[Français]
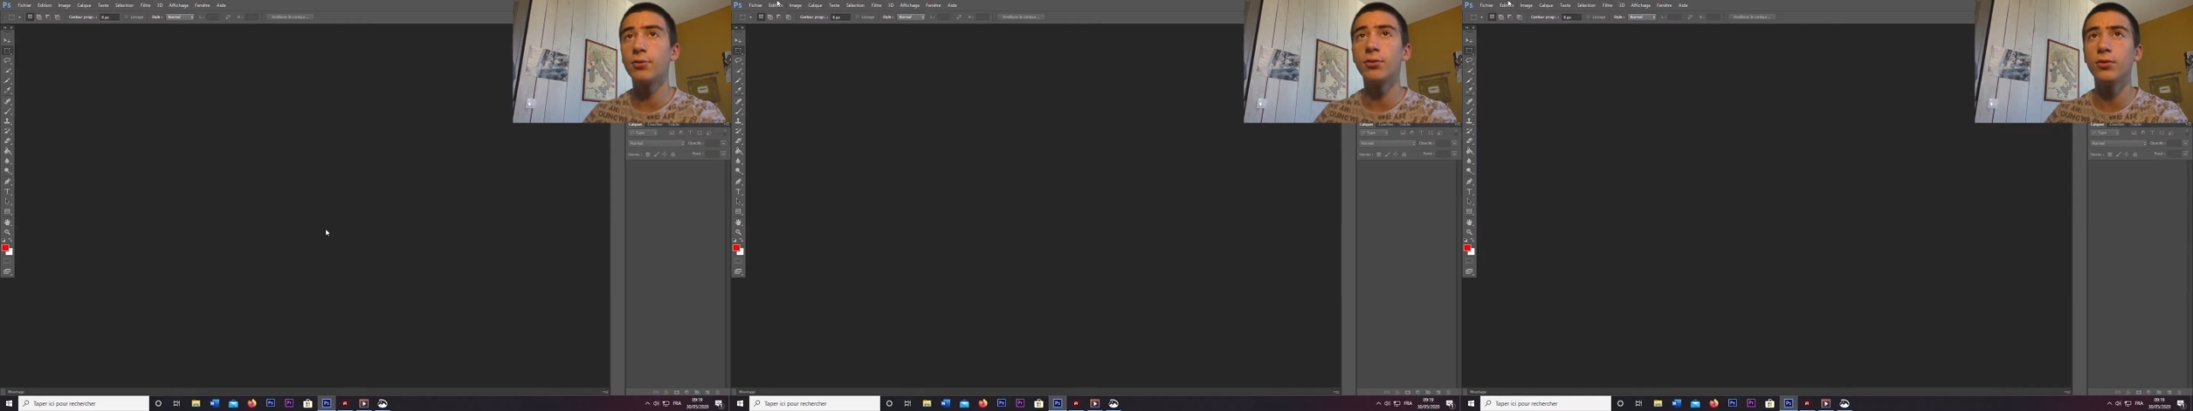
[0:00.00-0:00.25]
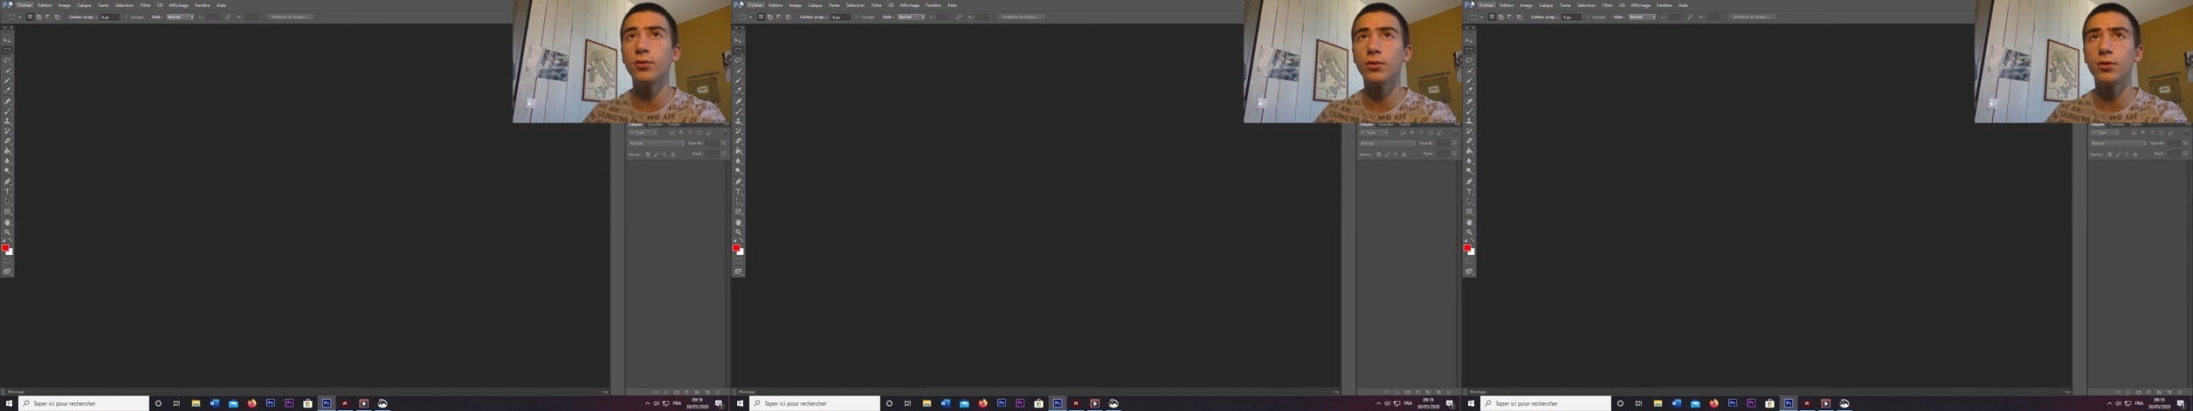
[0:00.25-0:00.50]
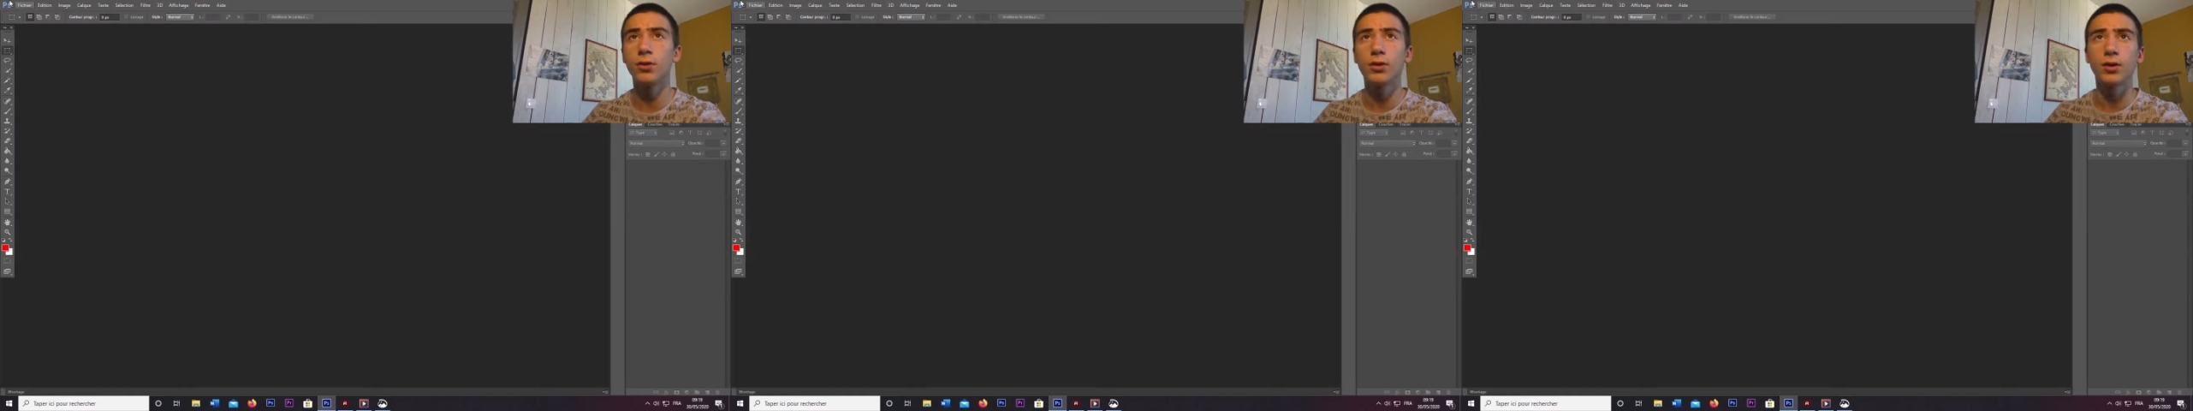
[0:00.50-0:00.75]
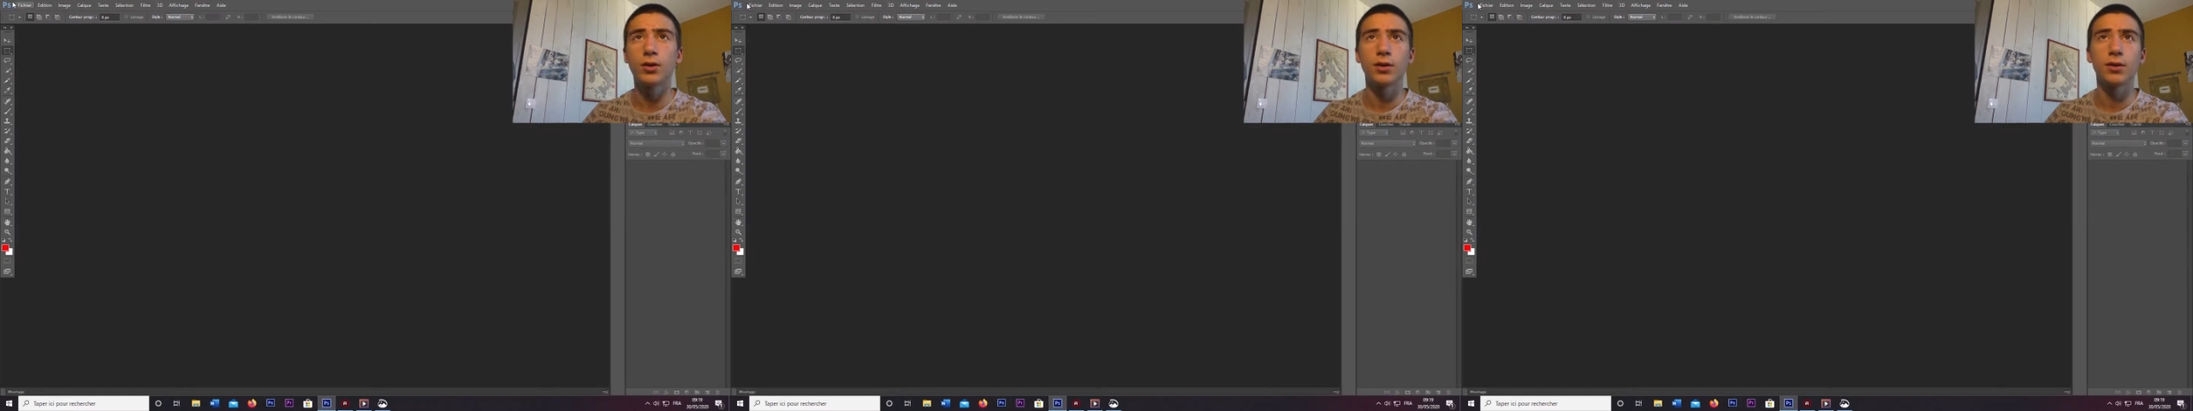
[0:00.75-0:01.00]
le...
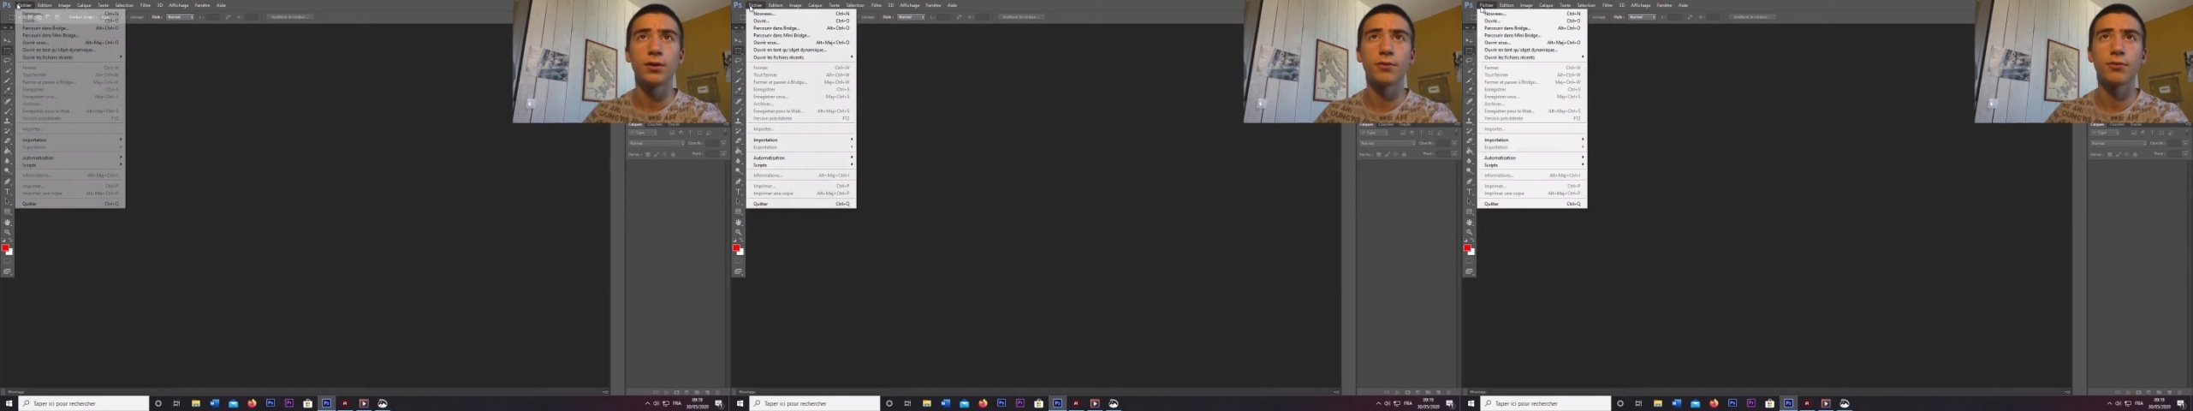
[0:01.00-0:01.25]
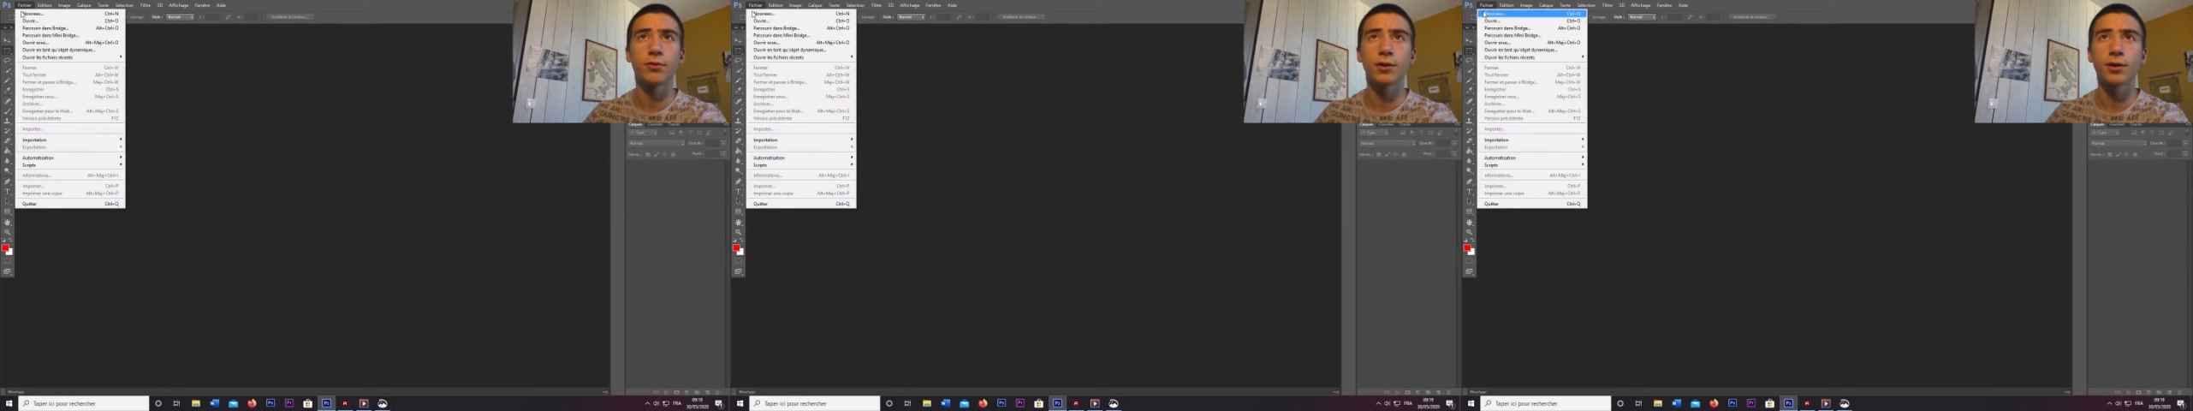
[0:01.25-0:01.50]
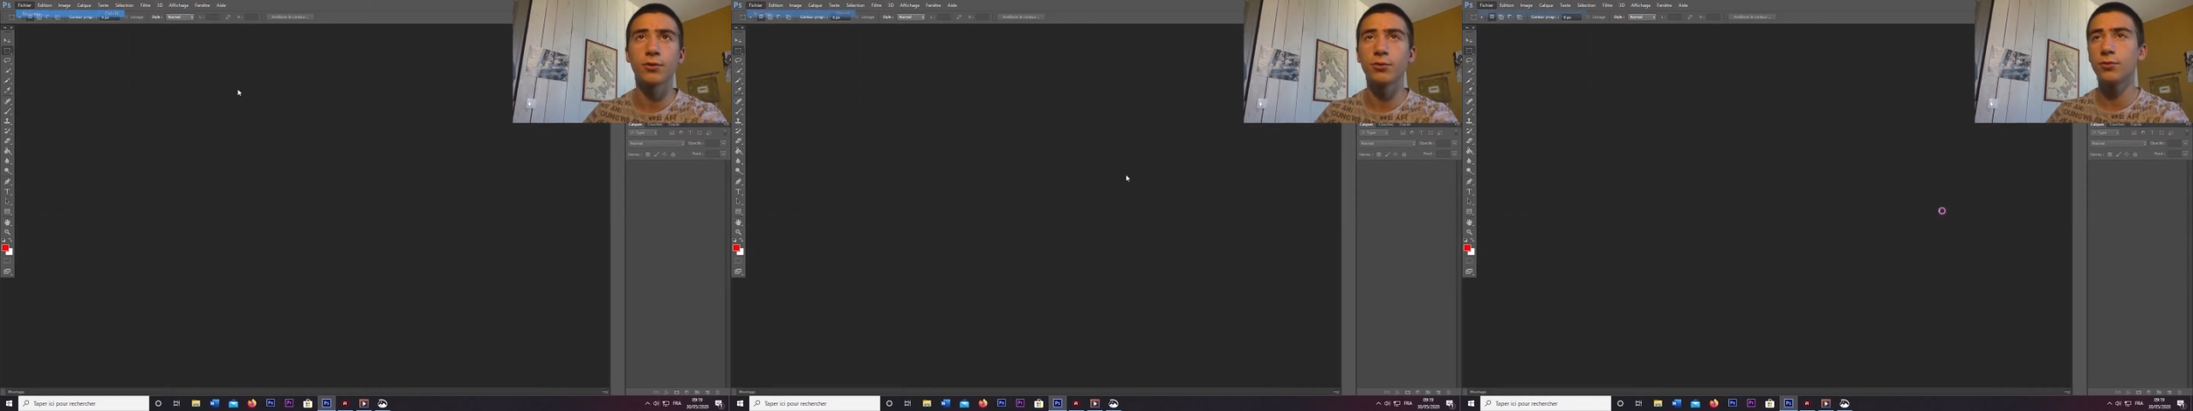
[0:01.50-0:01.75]
Il faut créer un